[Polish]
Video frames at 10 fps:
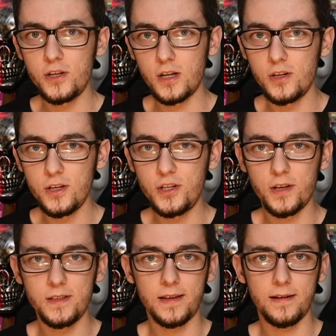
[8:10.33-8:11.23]
śledziliście
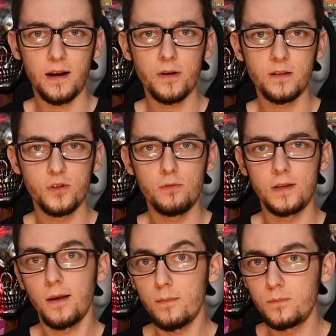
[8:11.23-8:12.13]
Instagrama, na
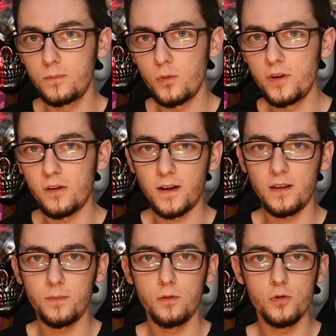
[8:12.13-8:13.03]
przykład tam
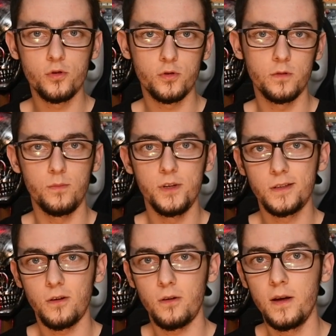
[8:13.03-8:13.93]
publikowane były już
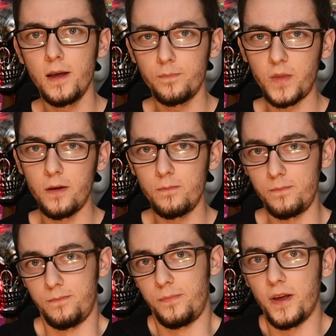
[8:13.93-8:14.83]
blisko tej
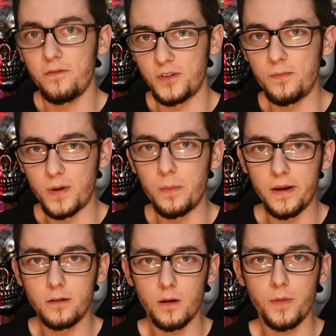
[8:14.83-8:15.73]
pierwszej
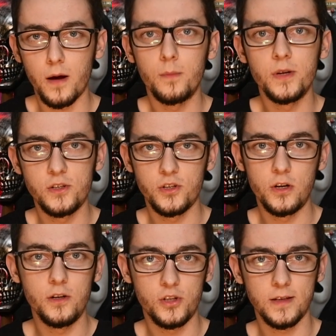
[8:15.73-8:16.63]
premiery, która miała być,
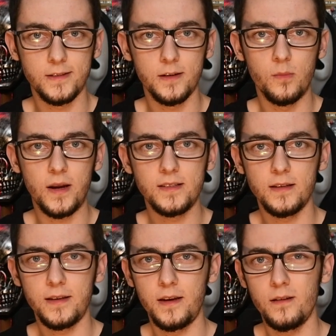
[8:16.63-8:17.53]
czyli 13 marca,
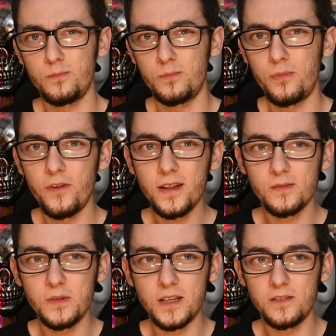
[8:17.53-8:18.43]
takie
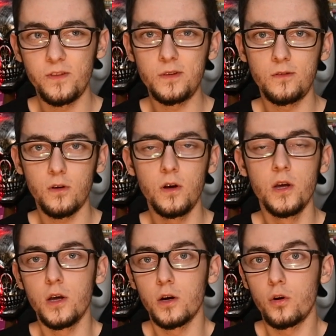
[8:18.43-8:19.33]
powiedzmy, nazwijmy to
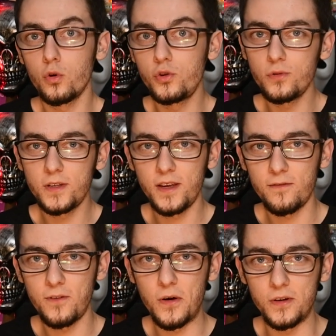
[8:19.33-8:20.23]
króciutkie
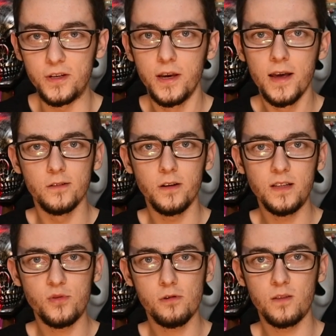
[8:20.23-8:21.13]
vlogi. No i
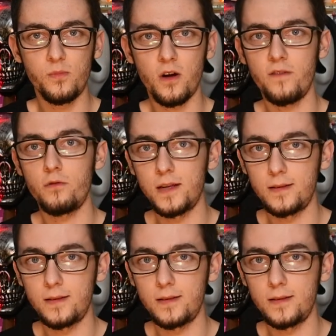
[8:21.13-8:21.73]
na przykład pojawił się